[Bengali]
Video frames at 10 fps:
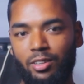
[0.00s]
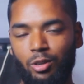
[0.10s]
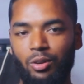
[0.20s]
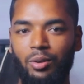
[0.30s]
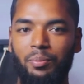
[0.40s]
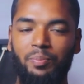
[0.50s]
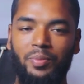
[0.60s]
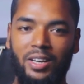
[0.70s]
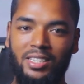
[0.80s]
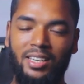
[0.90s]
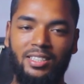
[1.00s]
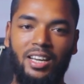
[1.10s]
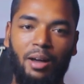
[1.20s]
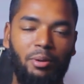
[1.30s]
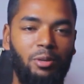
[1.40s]
কৃতজ্ঞ আশা রাখছি
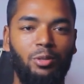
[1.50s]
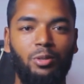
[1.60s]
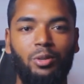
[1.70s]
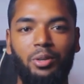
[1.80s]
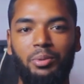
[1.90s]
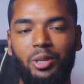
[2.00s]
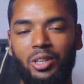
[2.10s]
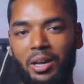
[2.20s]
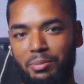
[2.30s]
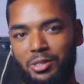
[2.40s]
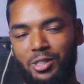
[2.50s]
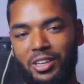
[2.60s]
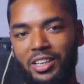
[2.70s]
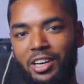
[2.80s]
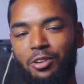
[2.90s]
আবারও নতুন কোনো ভিডিওতে আপনার
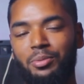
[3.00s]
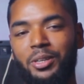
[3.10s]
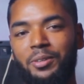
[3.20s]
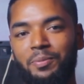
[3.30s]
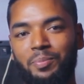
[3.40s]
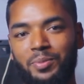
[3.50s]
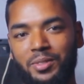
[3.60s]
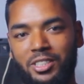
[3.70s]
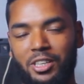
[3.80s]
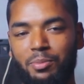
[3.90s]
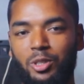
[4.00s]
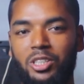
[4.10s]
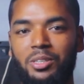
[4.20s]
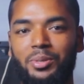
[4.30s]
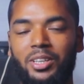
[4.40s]
সঙ্গে দেখা হবে সেই
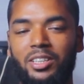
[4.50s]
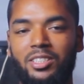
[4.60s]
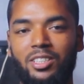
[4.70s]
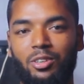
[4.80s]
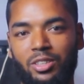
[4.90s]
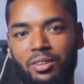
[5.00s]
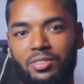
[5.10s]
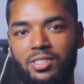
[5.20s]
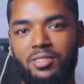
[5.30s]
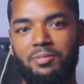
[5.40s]
প্রত্যাশা বিদায় নিচ্ছি খোদা হাফিজ